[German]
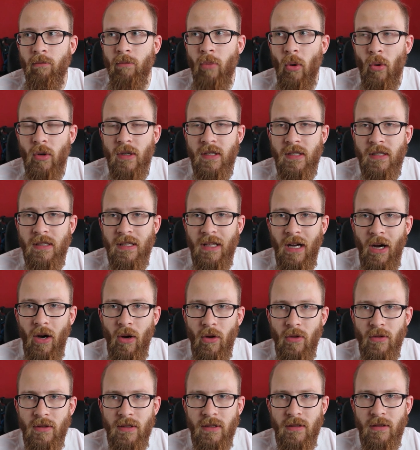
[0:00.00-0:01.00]
Buchsen
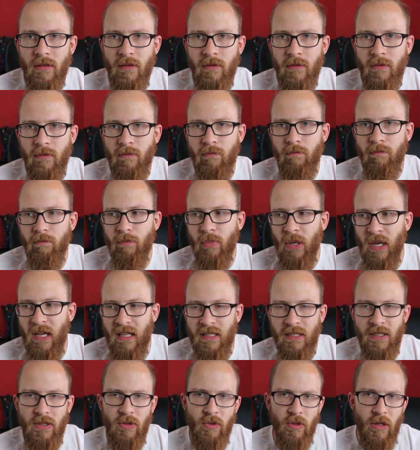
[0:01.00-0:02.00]

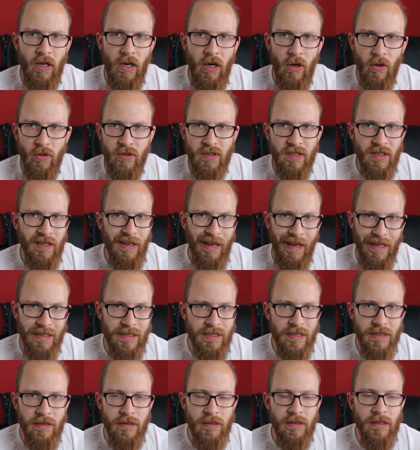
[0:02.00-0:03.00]
auspressen oder
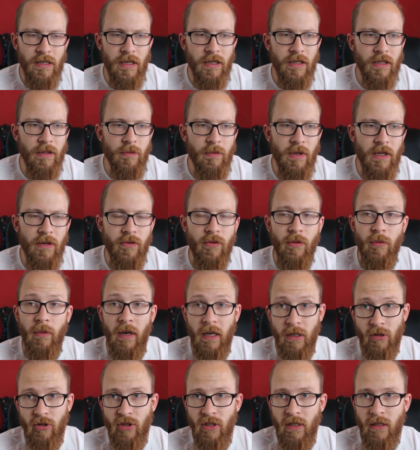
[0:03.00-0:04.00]
auskratzen, sage ich mal, vom
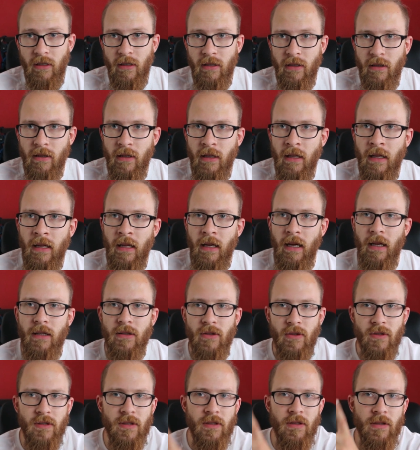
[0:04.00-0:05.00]
Achsschenkel.
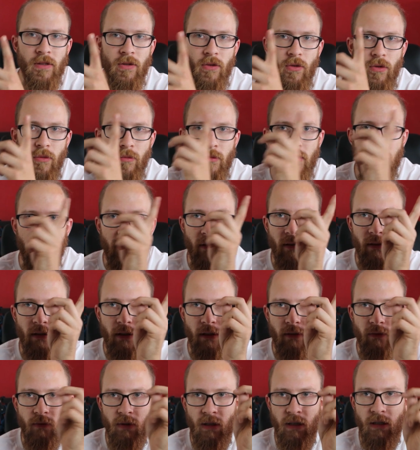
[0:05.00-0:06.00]
Ansonsten hier oben ist
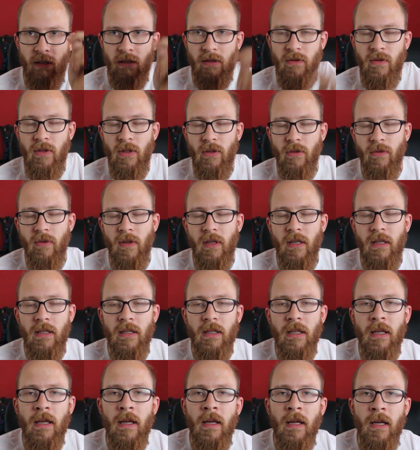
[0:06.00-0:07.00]
wieder das Video
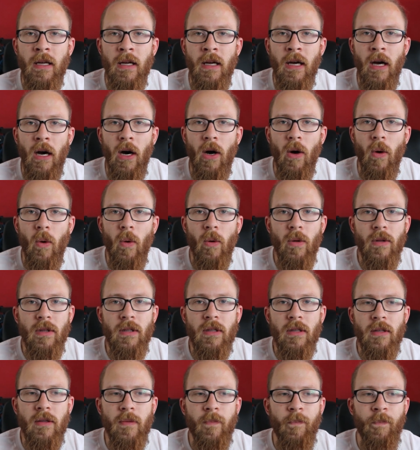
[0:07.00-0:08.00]
verlinkt.
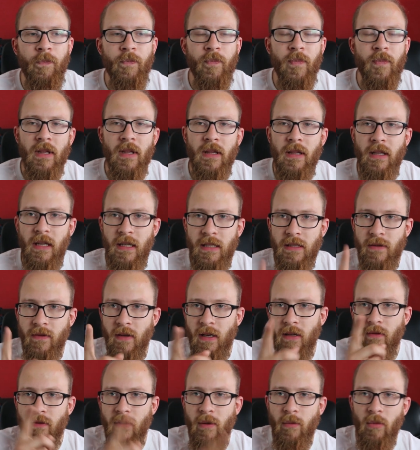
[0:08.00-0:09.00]
Und das
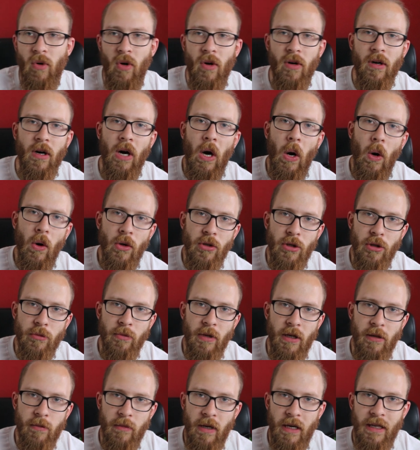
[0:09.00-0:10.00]
werden wir morgen auch
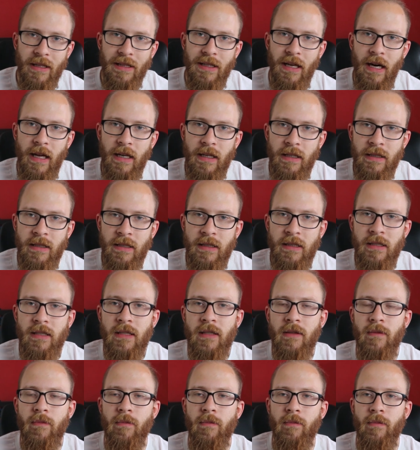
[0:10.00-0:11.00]
nochmal machen,
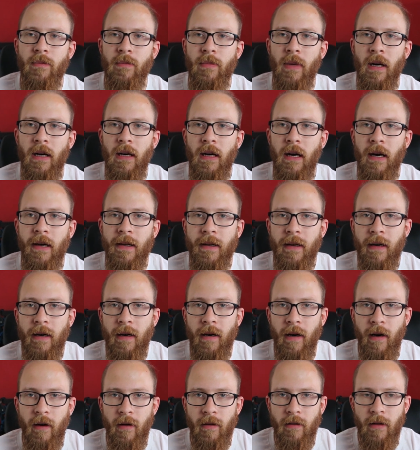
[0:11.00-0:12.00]
allerdings bei
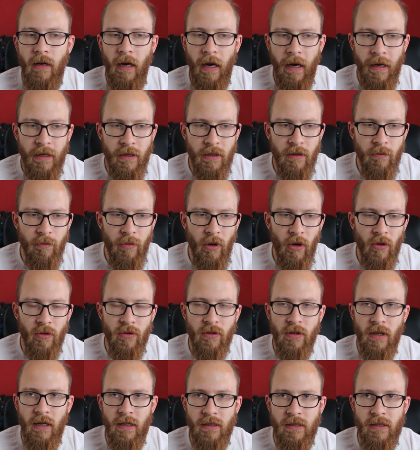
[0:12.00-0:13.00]
einer
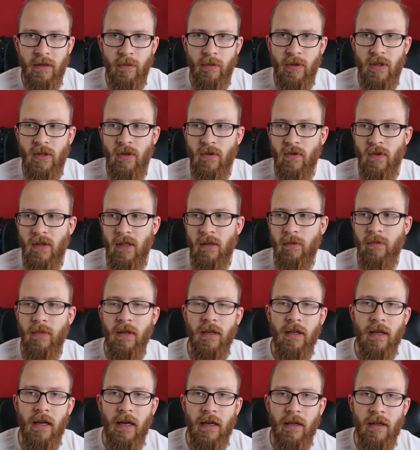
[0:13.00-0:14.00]
eingebauten Achse bzw.
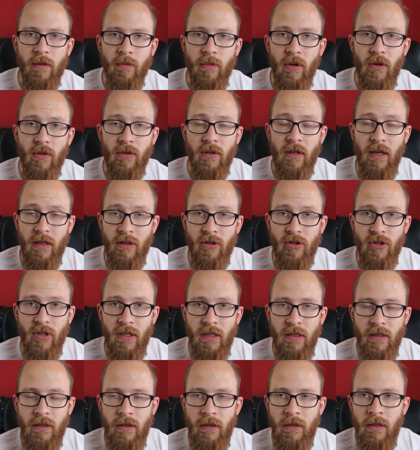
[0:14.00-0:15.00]
bei eingebauten
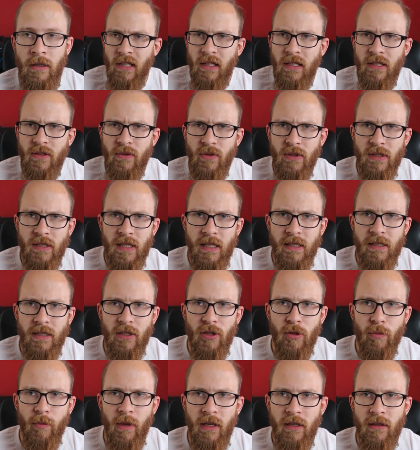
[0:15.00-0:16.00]
Achsschenkeln. Das wird sehr,
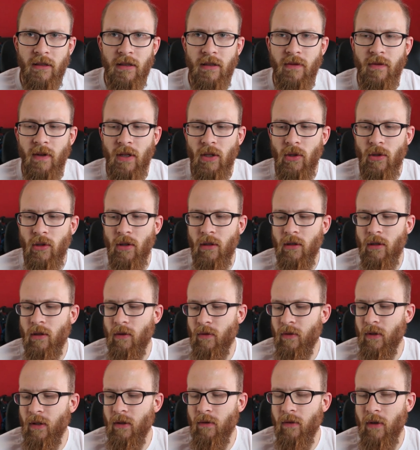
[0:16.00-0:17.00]
sehr spannend. Ich werde euch heute
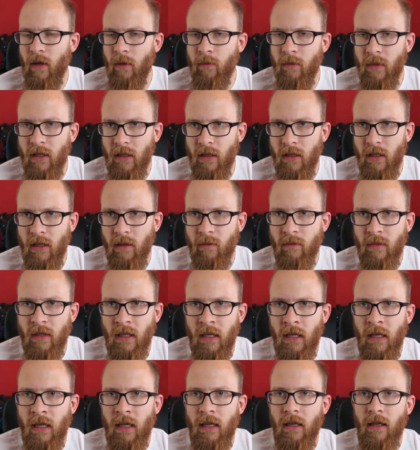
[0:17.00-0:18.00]
auf jeden Fall mitnehmen
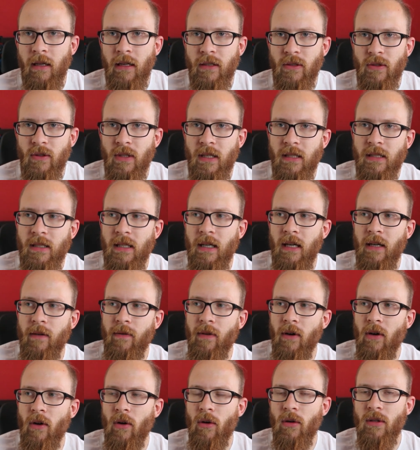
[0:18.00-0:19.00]
ja, sodass ihr
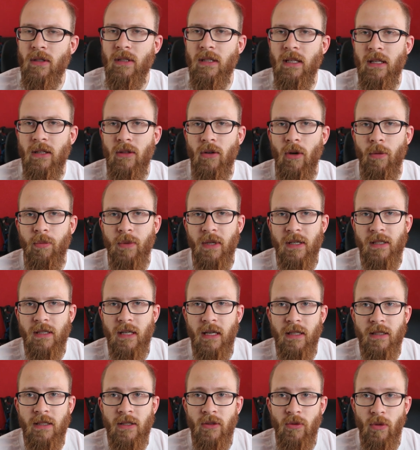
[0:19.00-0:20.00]
einfach auch seht, ob das
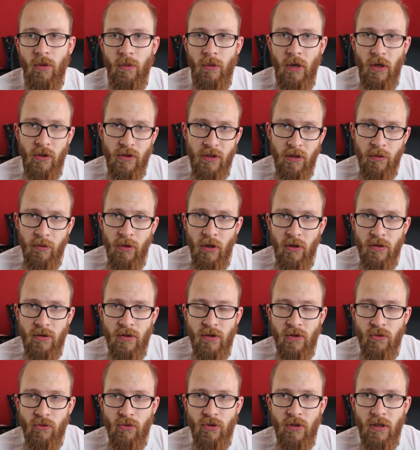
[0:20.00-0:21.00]
Ganze nur im
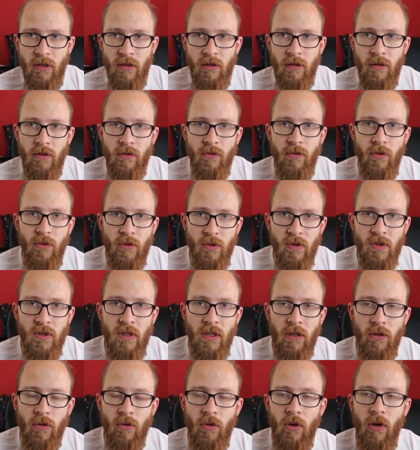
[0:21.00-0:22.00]
ausgebauten Zustand
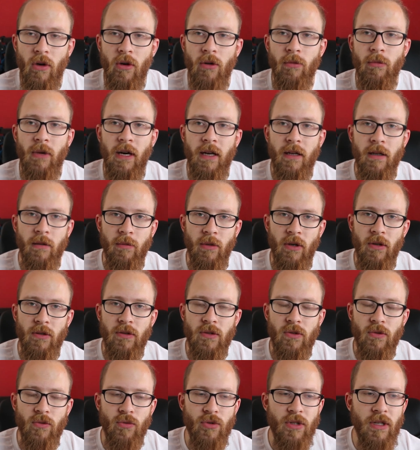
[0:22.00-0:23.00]
funktioniert oder auch im
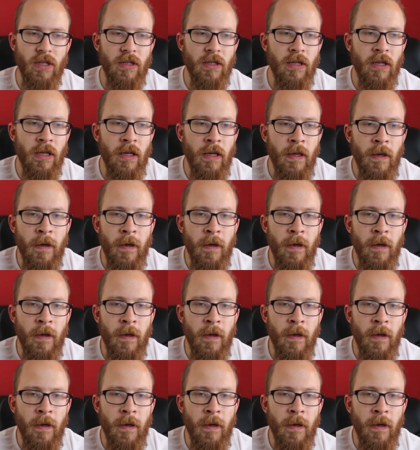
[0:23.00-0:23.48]
eingebauten Zustand.